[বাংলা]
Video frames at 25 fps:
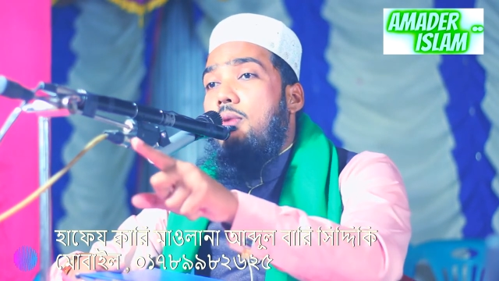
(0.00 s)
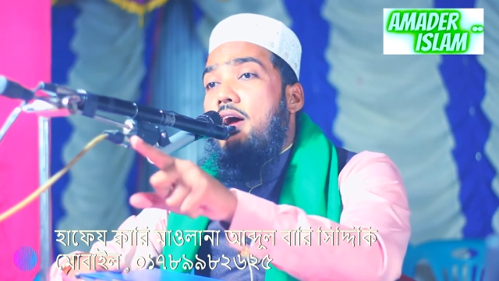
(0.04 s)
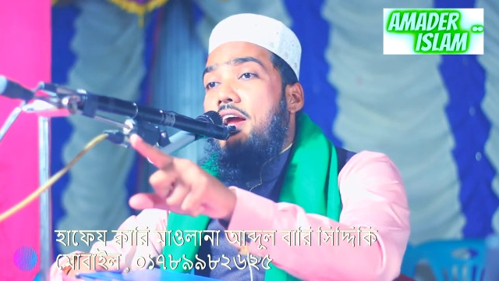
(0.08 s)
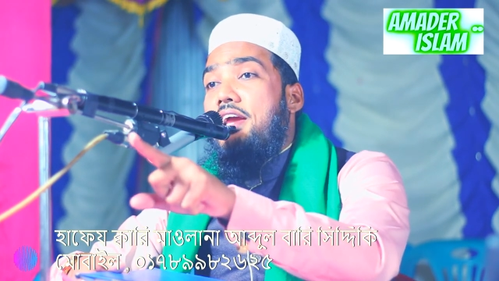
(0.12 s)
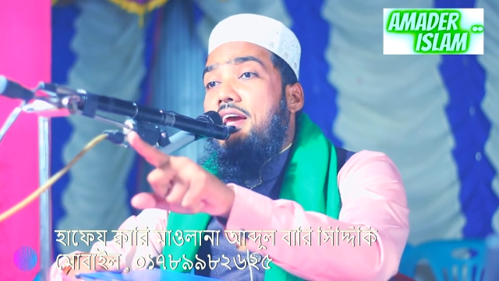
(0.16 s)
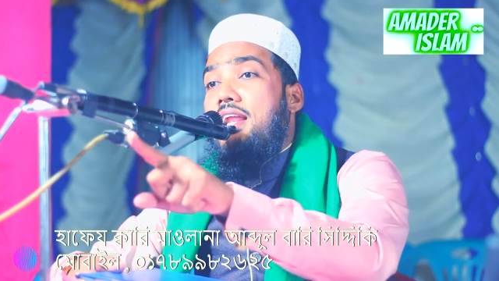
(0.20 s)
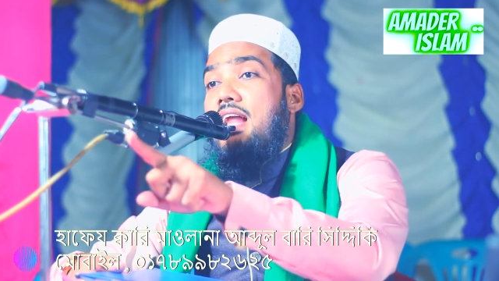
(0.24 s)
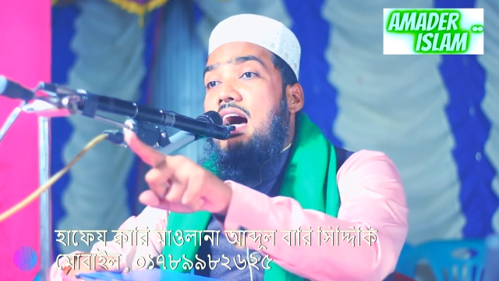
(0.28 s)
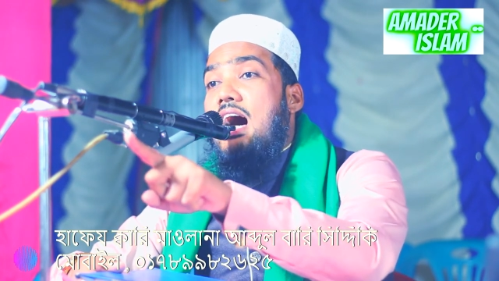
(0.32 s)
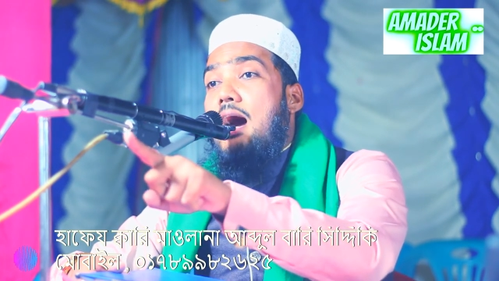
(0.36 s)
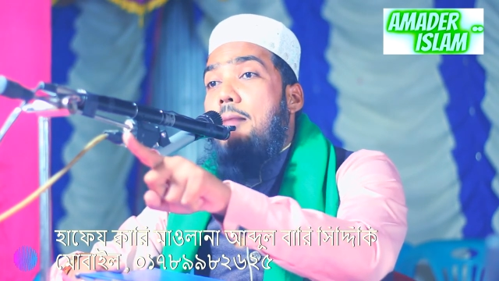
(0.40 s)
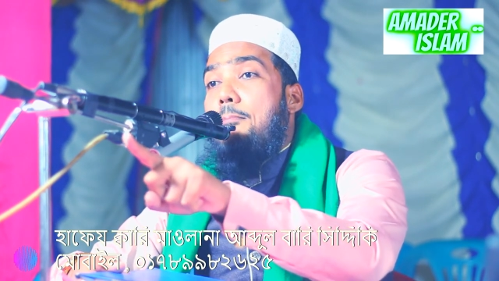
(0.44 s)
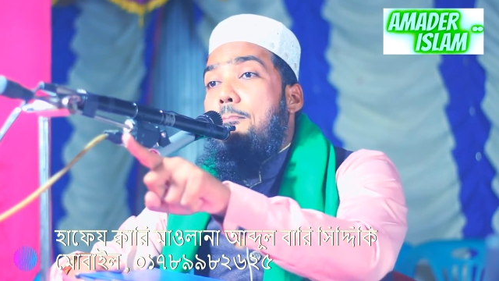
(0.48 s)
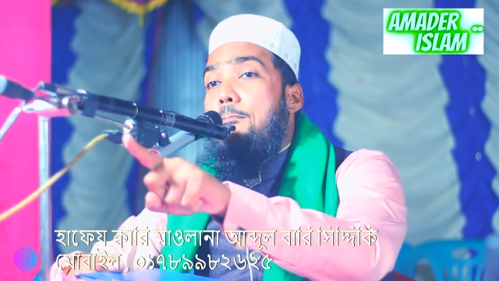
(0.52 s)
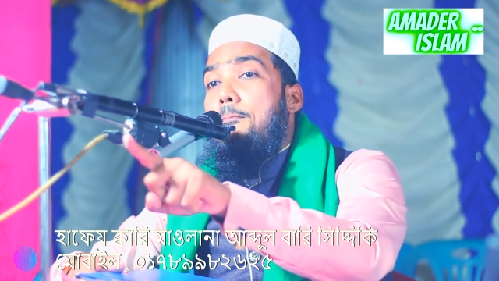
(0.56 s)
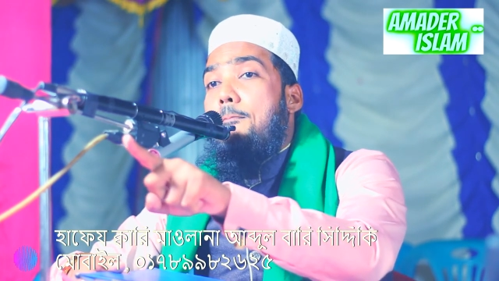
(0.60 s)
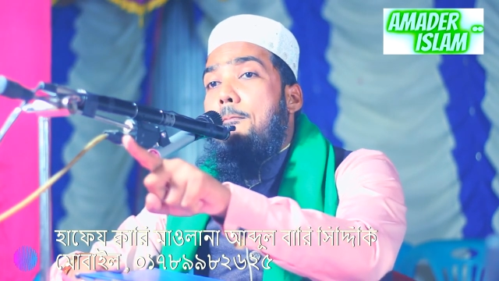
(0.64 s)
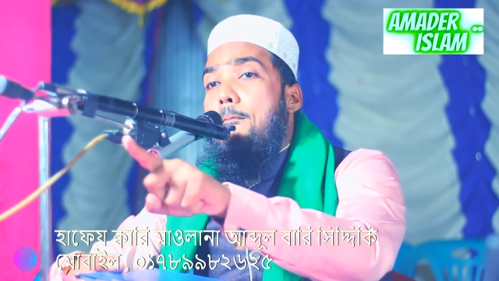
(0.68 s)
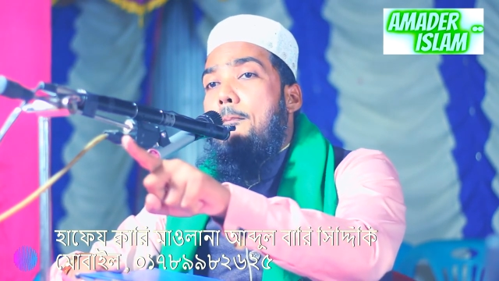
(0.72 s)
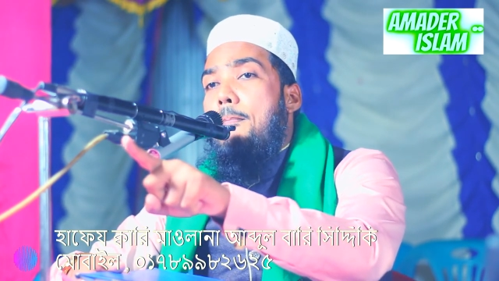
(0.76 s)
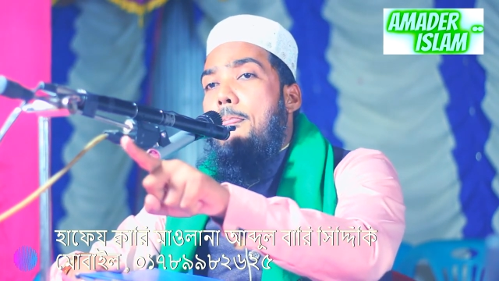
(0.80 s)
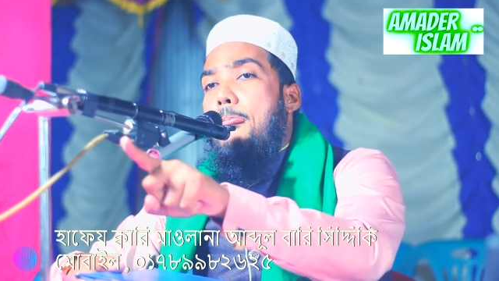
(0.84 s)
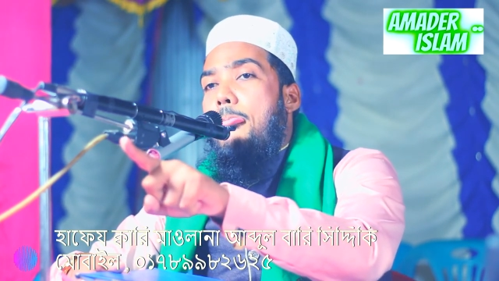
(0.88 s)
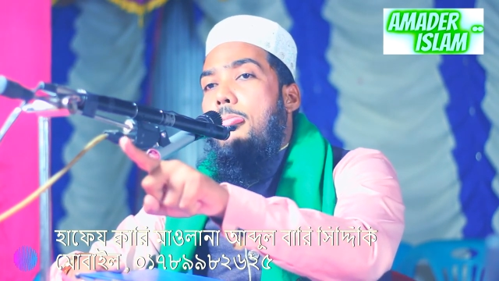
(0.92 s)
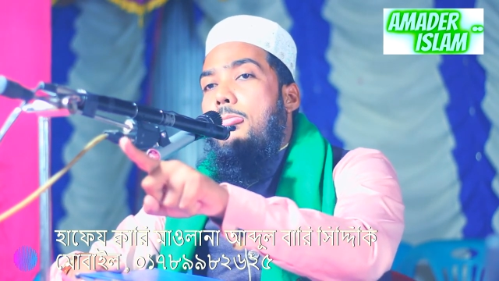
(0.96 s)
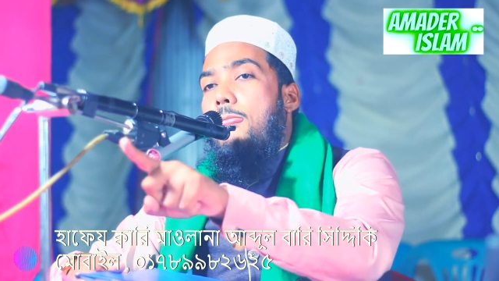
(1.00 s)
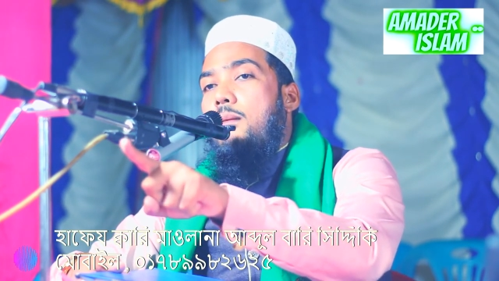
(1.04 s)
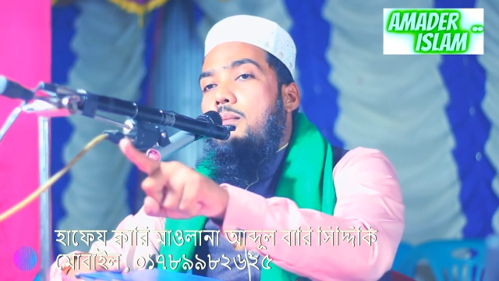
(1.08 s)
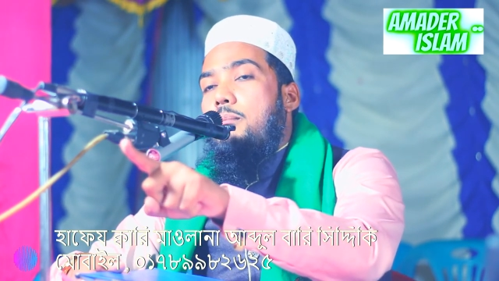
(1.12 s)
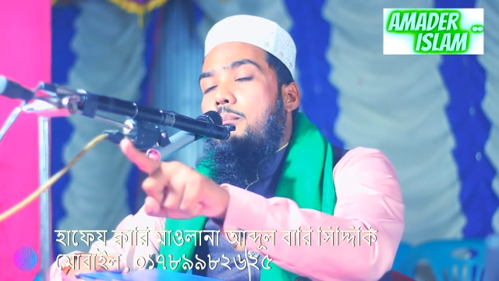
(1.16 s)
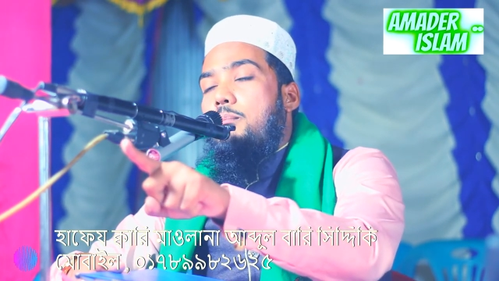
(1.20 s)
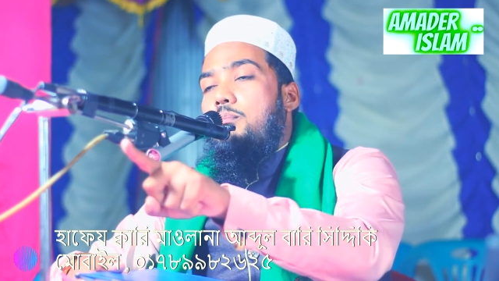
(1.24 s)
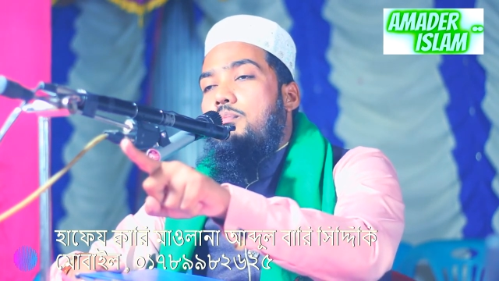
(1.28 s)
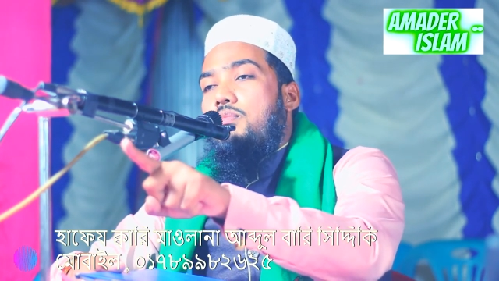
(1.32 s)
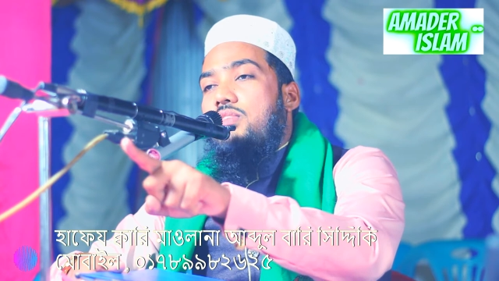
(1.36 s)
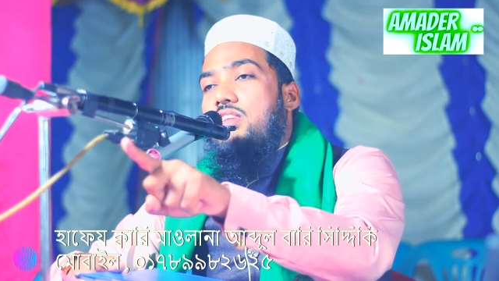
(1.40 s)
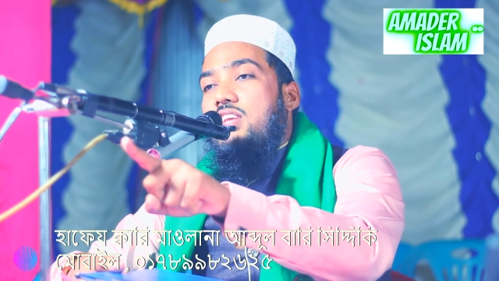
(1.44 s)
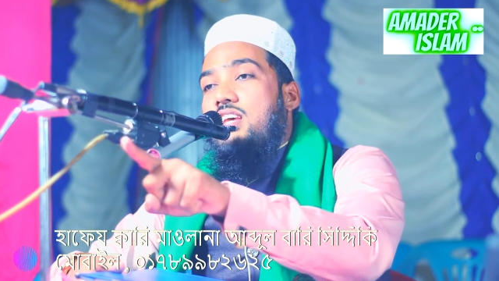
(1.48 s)
ভাইরা
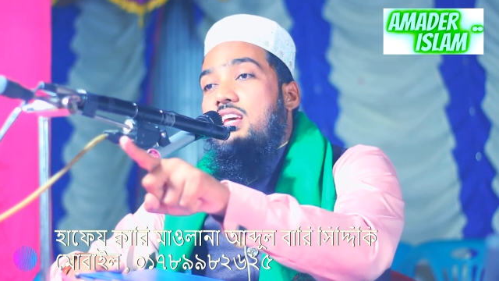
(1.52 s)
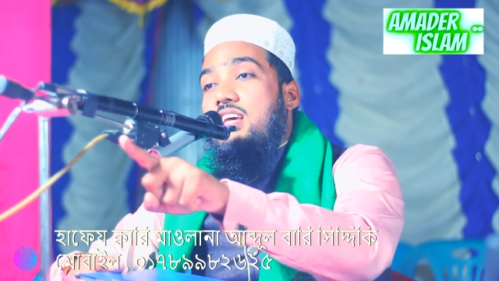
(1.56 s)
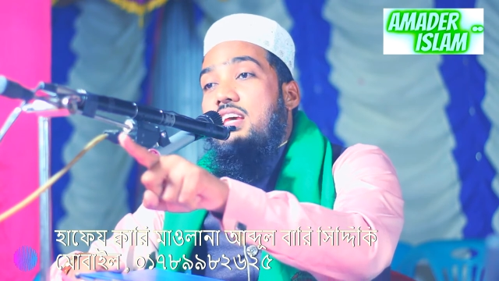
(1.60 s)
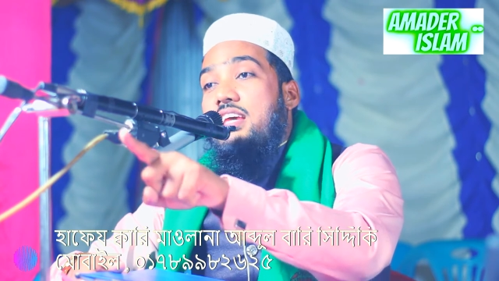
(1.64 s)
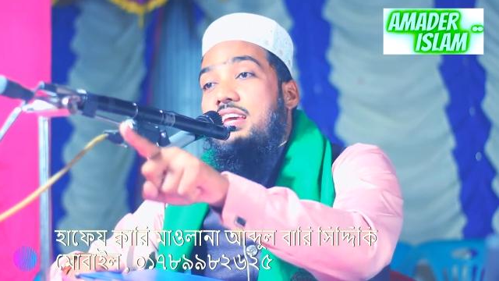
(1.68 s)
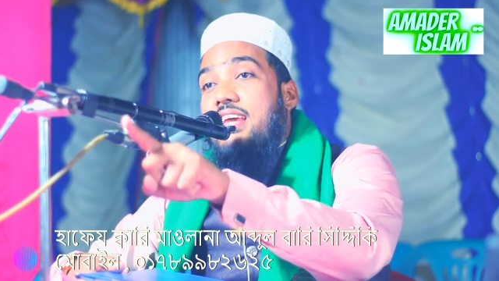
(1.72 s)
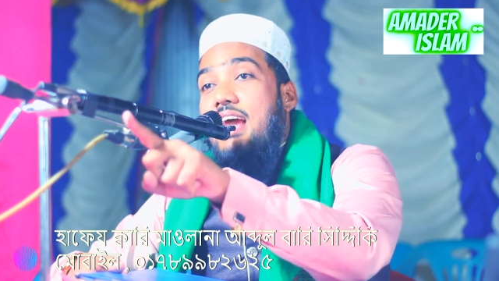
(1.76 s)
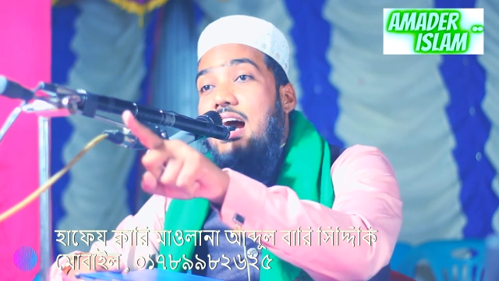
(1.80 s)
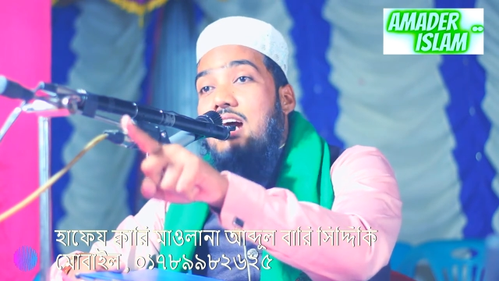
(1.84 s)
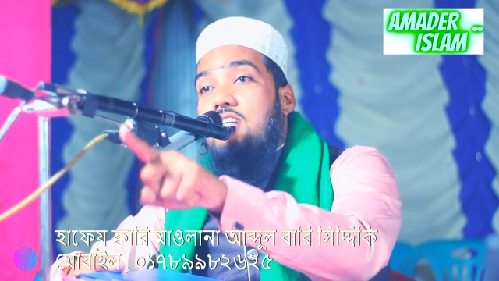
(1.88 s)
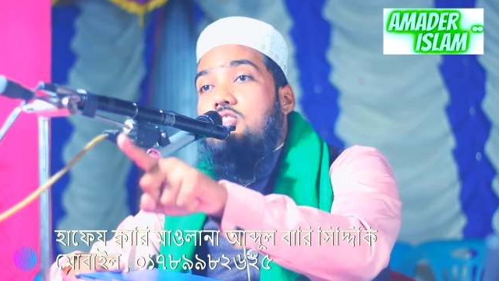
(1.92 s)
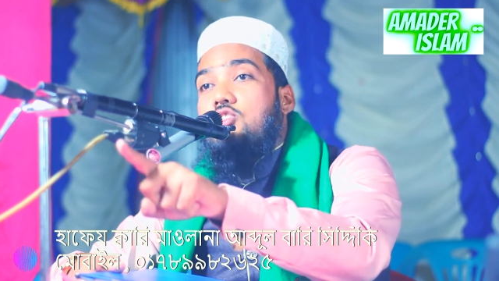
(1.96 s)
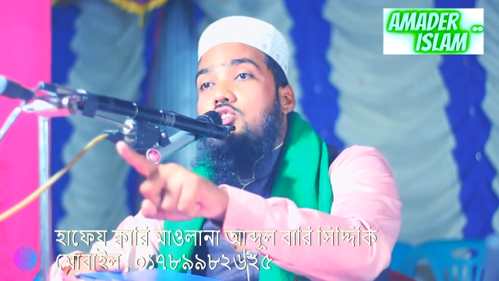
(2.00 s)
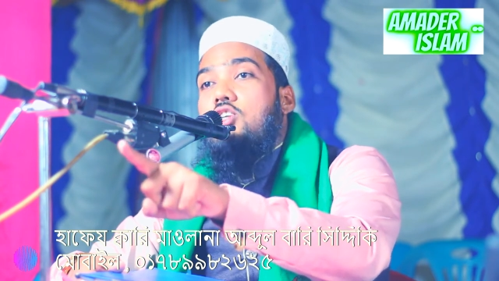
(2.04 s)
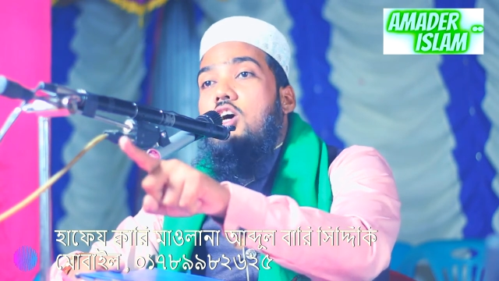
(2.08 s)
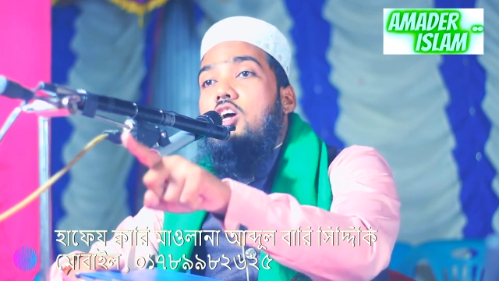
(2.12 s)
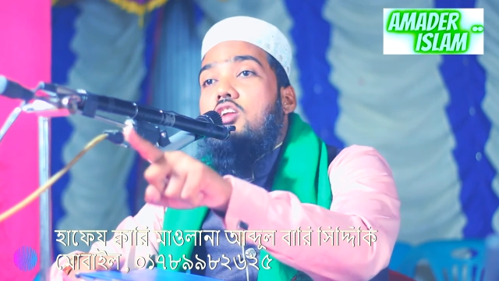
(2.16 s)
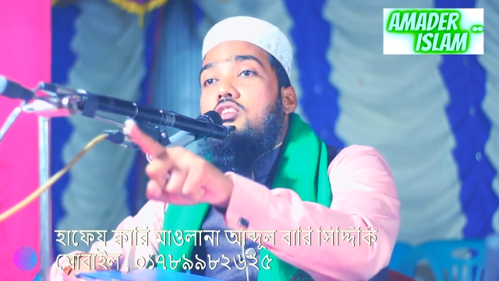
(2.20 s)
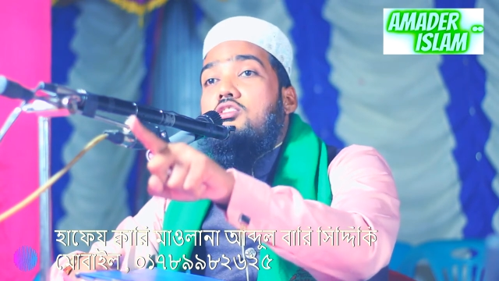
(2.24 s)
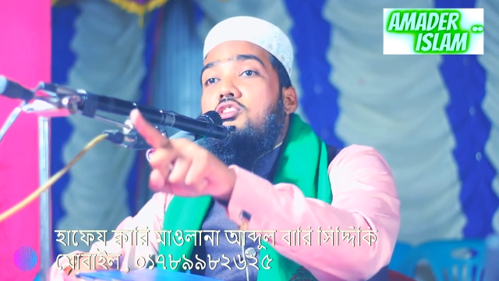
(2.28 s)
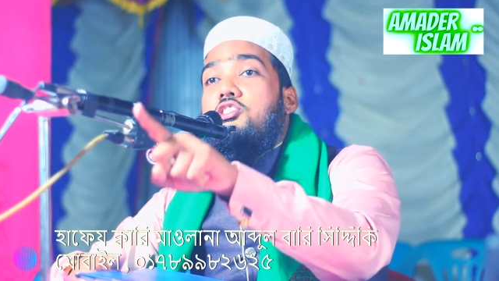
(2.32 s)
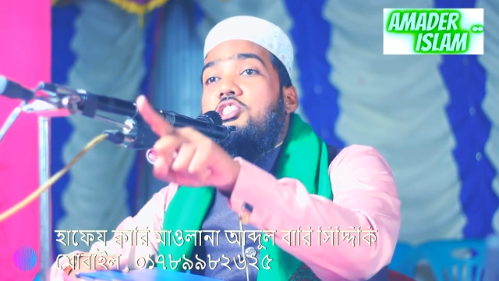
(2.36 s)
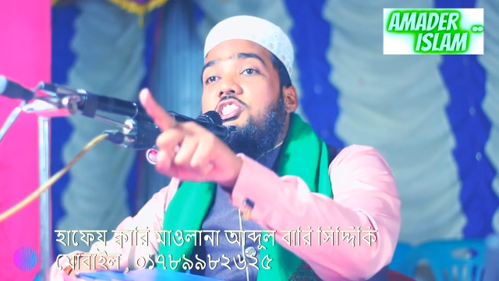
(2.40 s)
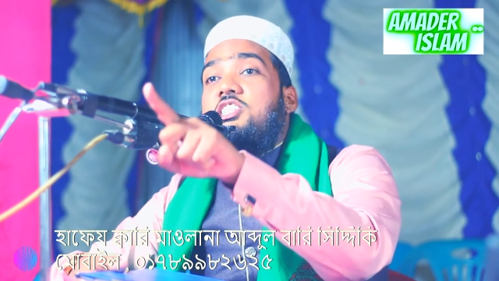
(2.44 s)
একজন